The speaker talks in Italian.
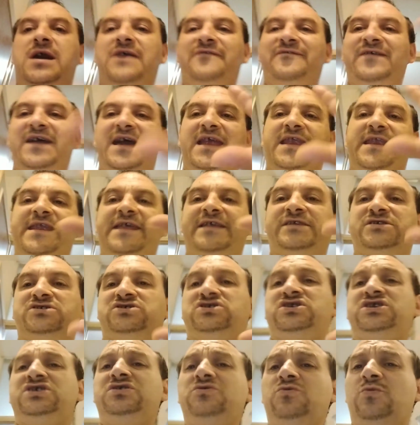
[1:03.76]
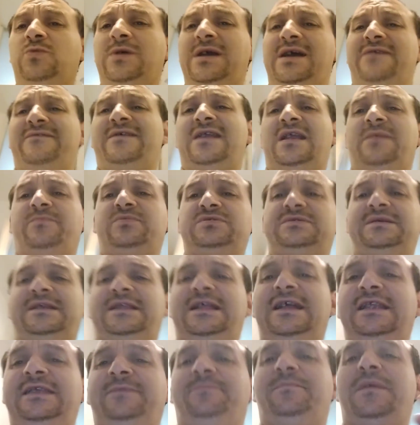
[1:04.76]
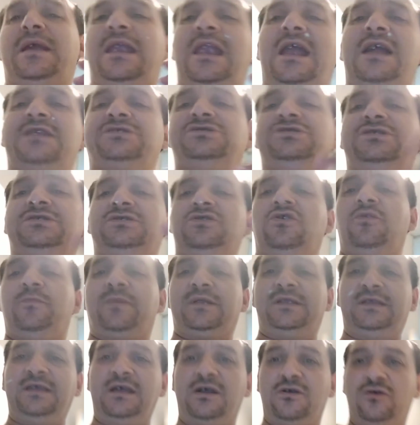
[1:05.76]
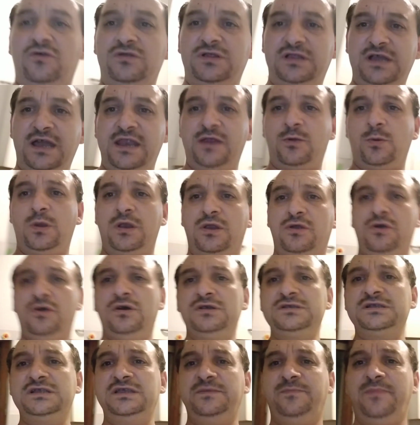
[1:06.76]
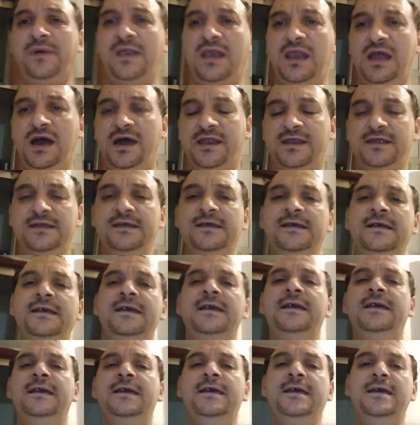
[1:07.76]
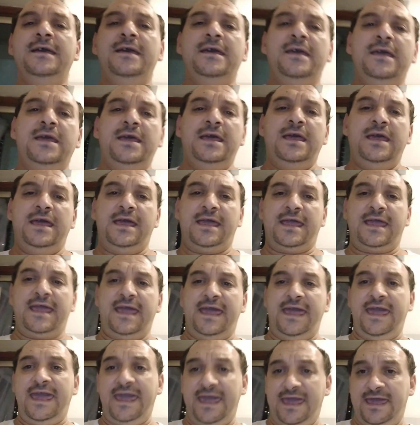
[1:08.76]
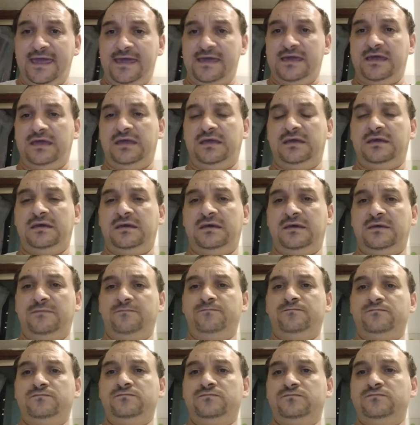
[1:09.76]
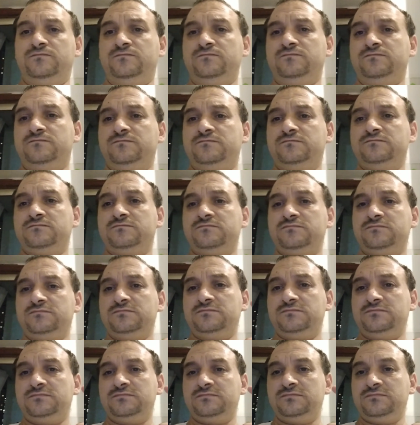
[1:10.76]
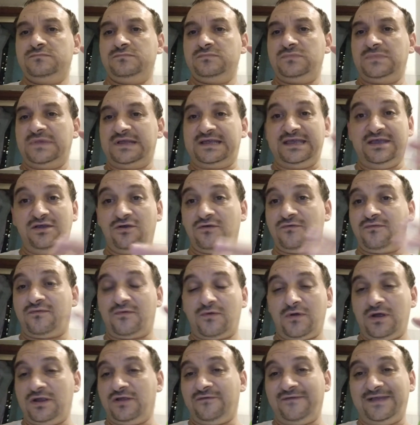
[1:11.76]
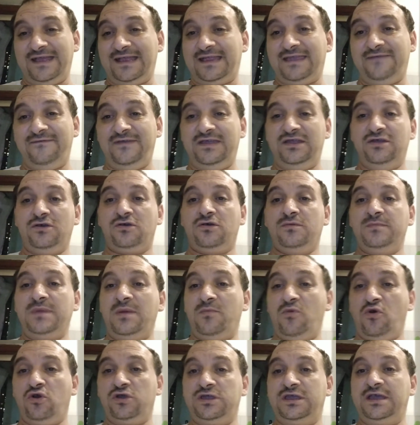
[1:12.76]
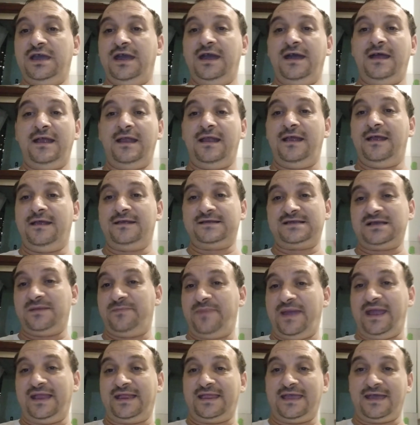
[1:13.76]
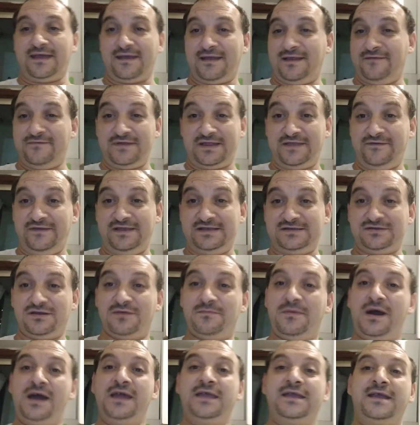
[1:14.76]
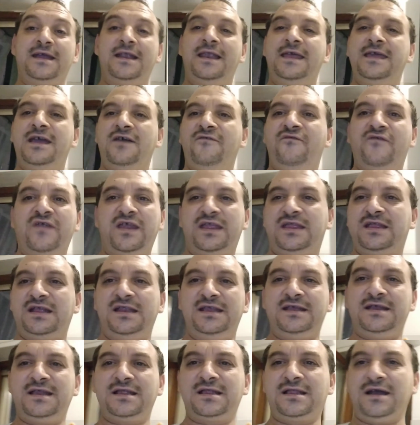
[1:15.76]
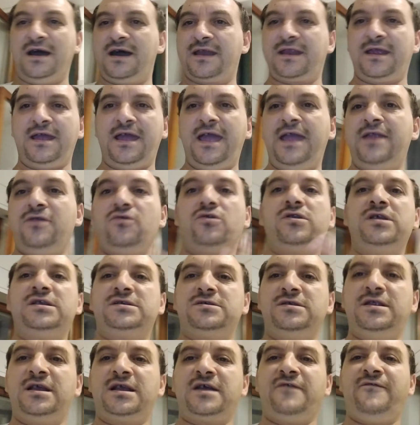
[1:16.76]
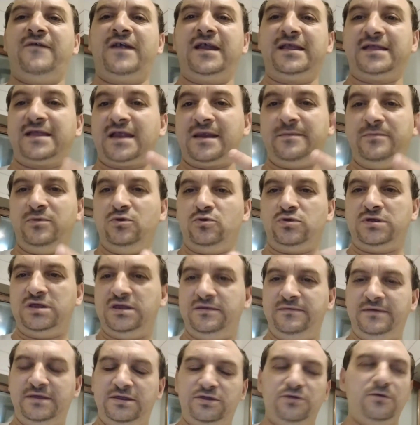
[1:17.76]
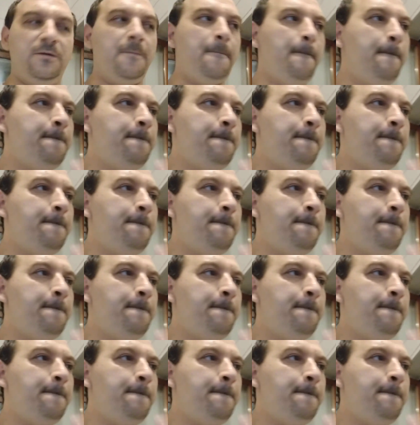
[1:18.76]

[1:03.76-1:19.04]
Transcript: averne 5 e avere la possibilità di parlarci sopra, di raccontare qualcosa, di parlare. E ehm, se io quando vedete i video con mia moglie, sapete, avete visto ormai, che lei ha fretta di grattare e non riesco neanche a fare 3 minuti di video.